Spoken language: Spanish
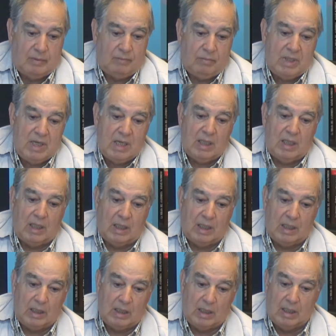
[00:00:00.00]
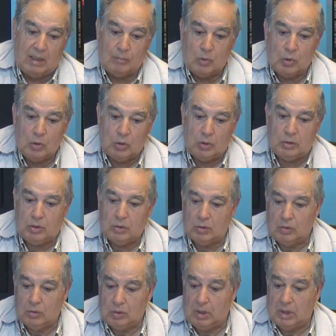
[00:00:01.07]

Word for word: en fin, el aborto,